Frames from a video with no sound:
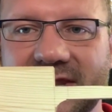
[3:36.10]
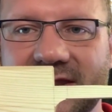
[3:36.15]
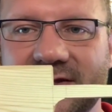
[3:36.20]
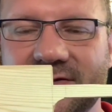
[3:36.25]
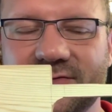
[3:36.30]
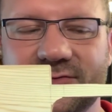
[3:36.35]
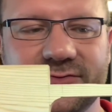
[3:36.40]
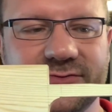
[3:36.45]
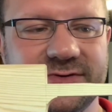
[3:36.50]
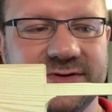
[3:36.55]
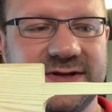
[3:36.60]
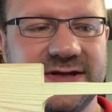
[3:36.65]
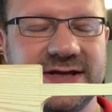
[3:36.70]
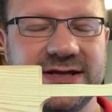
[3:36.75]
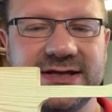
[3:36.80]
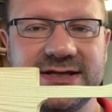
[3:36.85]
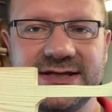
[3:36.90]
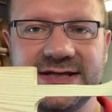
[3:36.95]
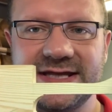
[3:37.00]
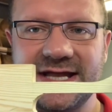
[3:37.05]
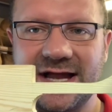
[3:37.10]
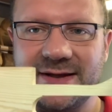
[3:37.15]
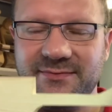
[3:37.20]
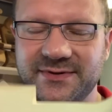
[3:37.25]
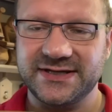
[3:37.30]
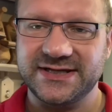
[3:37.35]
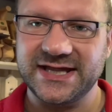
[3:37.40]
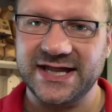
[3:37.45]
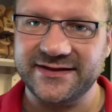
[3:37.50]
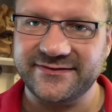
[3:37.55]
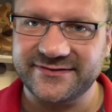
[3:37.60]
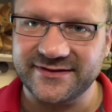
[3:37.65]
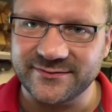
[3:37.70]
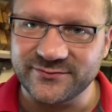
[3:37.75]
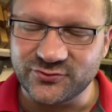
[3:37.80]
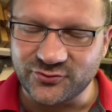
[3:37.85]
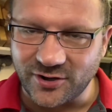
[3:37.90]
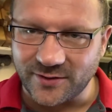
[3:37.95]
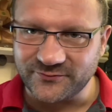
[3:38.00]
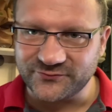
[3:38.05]
Und die habe ich jetzt im
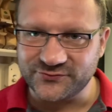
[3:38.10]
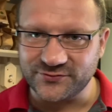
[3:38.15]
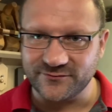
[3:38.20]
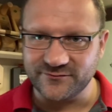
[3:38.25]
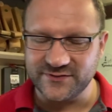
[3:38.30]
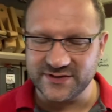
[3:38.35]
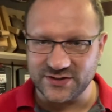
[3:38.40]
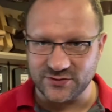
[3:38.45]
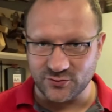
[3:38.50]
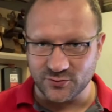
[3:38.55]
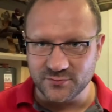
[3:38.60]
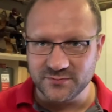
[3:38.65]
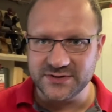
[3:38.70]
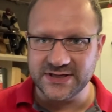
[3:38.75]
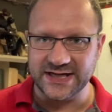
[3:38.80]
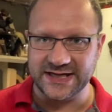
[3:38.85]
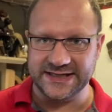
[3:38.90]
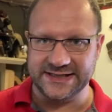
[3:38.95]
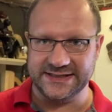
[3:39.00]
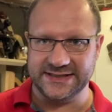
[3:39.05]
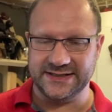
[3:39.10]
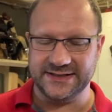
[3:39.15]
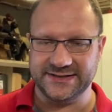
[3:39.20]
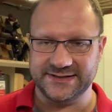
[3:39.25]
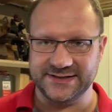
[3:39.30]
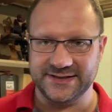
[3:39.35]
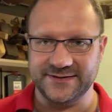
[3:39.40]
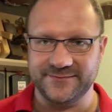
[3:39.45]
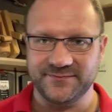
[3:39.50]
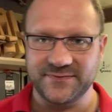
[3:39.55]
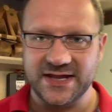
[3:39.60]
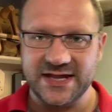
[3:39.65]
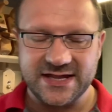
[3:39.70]
Kopf schon wieder umgeändert, ja,